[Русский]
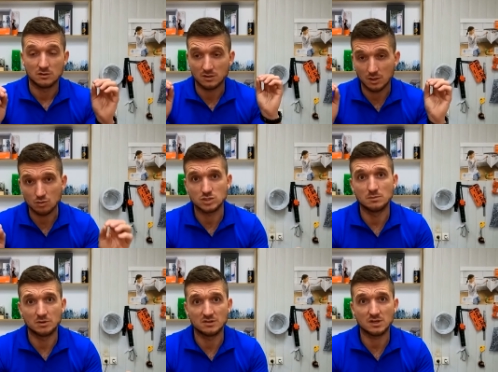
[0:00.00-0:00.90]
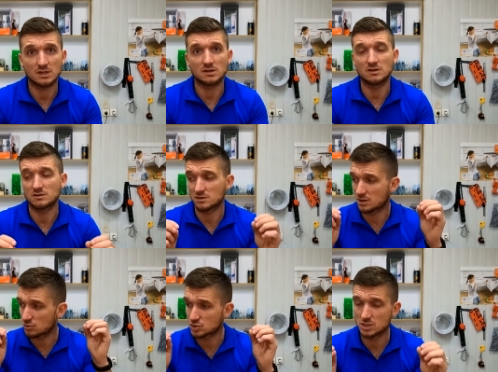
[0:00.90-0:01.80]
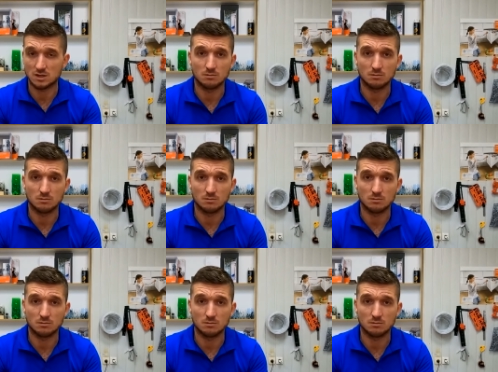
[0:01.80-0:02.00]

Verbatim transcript: С хорошей присадкой, с хорошей